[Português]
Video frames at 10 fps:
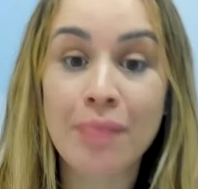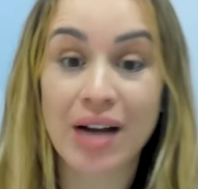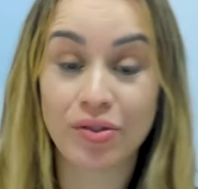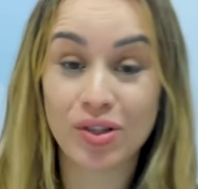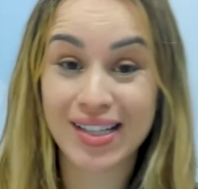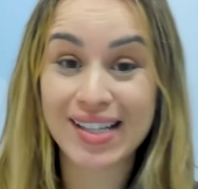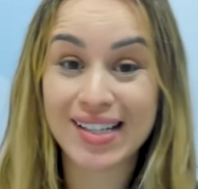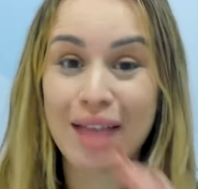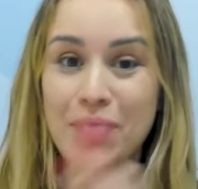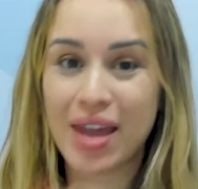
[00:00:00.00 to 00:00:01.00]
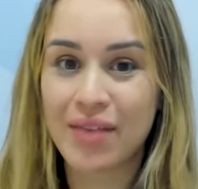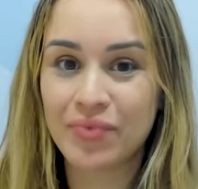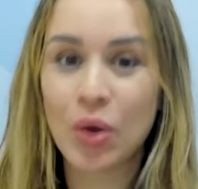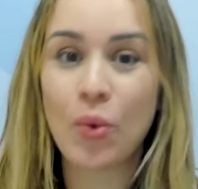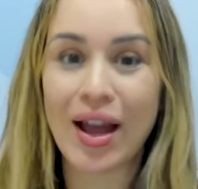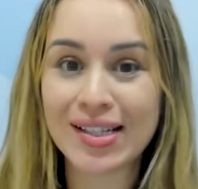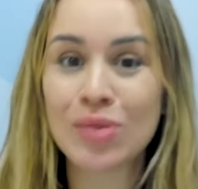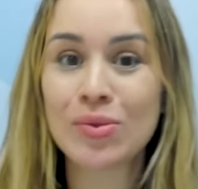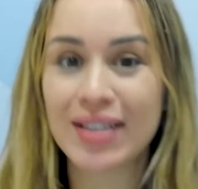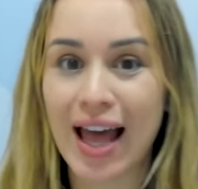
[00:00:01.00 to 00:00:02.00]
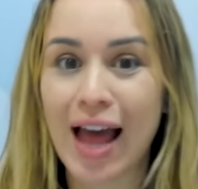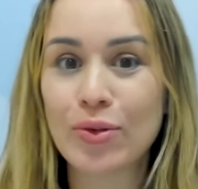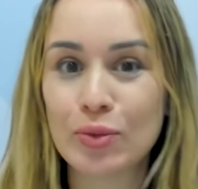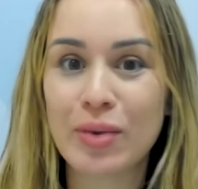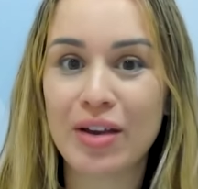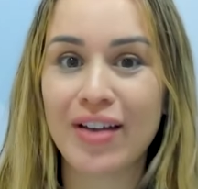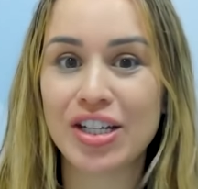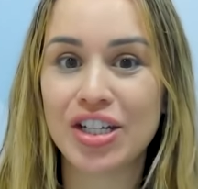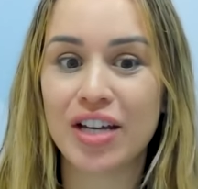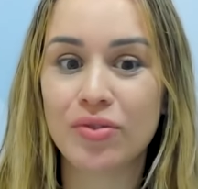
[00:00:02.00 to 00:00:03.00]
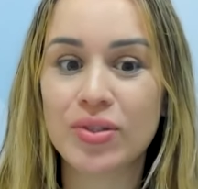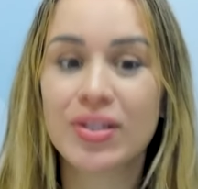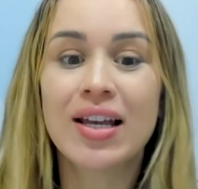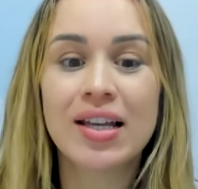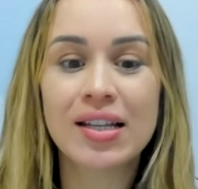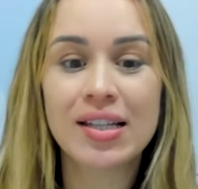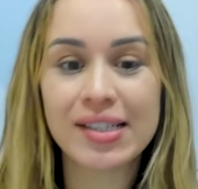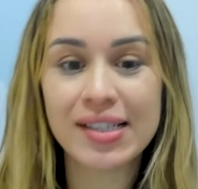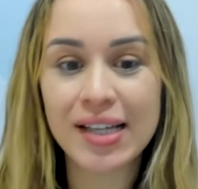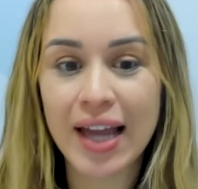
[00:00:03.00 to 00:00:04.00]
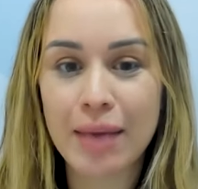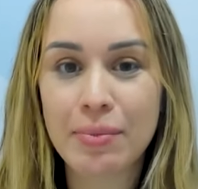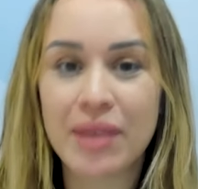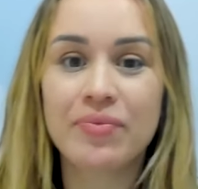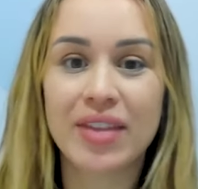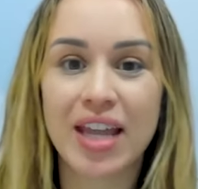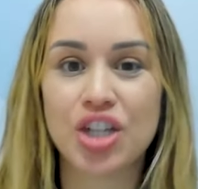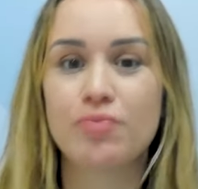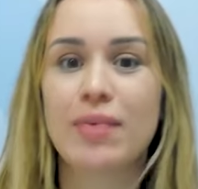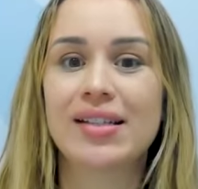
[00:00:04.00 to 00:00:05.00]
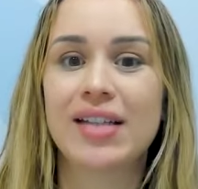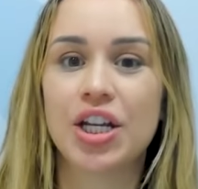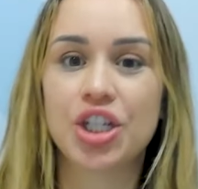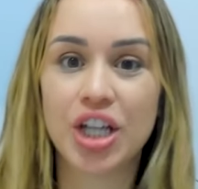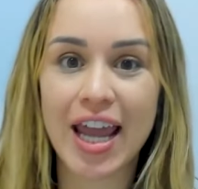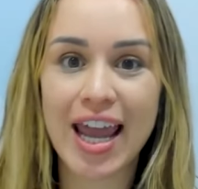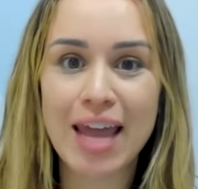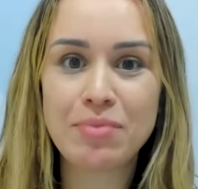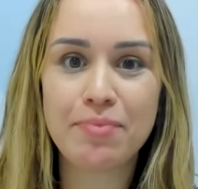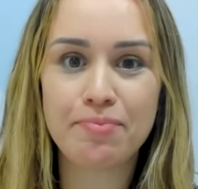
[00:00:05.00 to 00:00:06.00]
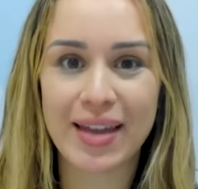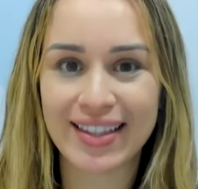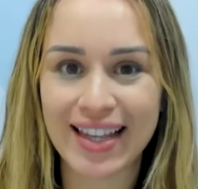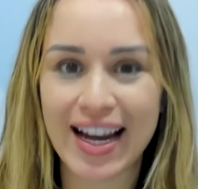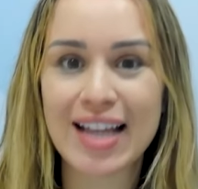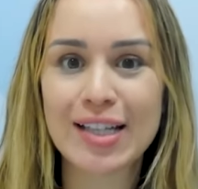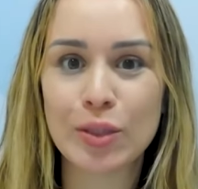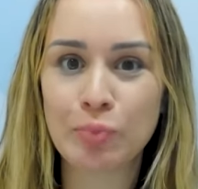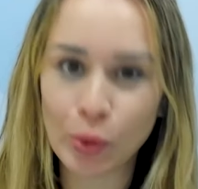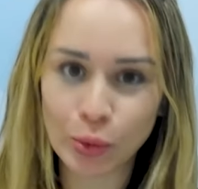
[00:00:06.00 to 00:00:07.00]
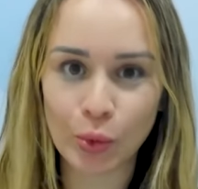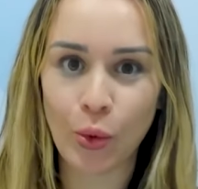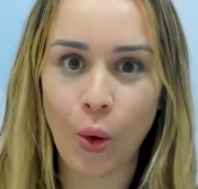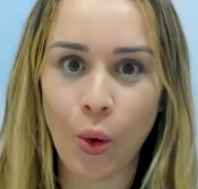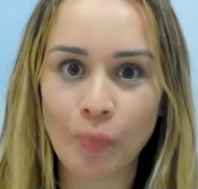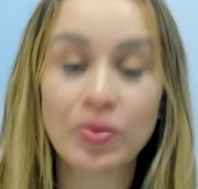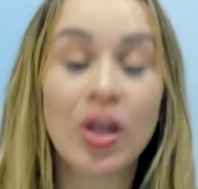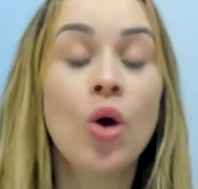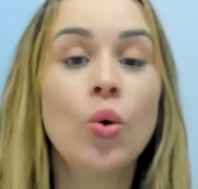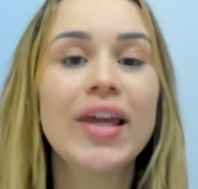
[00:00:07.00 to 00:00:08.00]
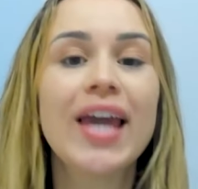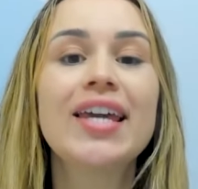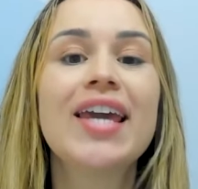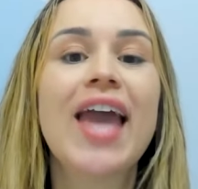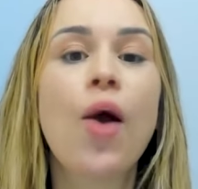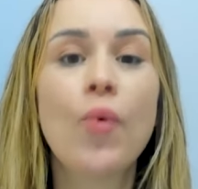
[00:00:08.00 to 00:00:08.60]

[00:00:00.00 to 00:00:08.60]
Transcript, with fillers: para você saber quais são os cargos privativos. Se lembre deste macete mp3.com. O que, que é o